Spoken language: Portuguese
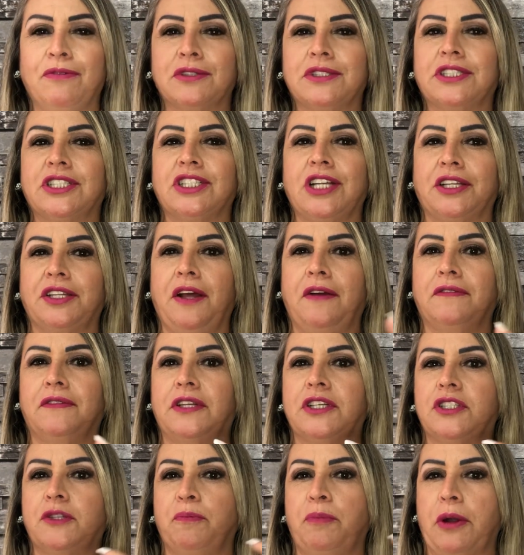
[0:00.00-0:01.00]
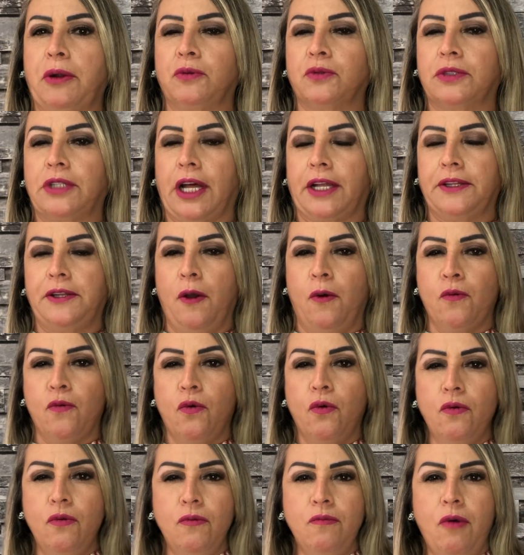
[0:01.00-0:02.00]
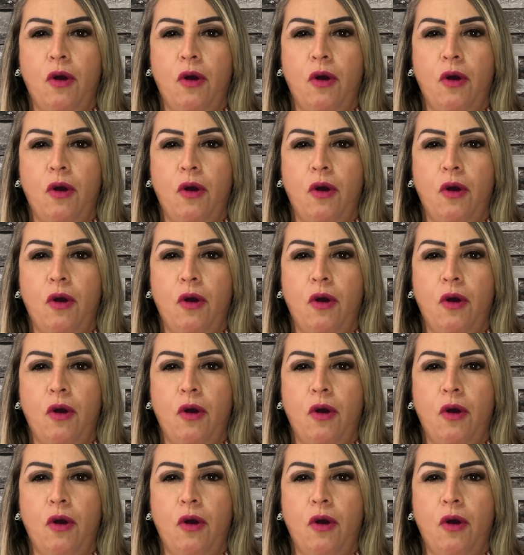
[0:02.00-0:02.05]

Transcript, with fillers: você já deve ter se perguntado em algum